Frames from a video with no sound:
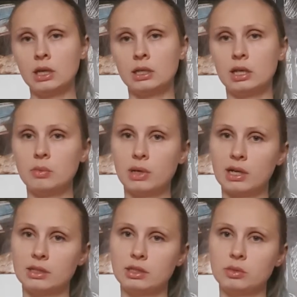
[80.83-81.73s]
Jej
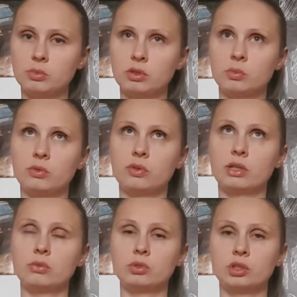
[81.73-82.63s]
mechanizmy
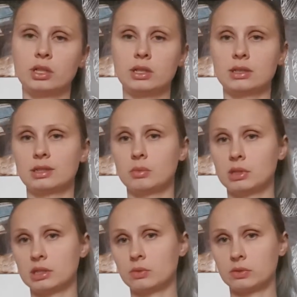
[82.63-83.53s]
odbywają się, jak sama
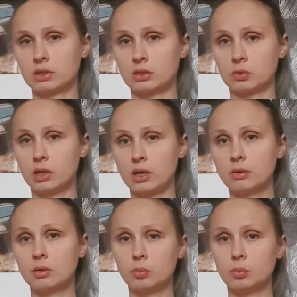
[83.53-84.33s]
nazwa wskazuje,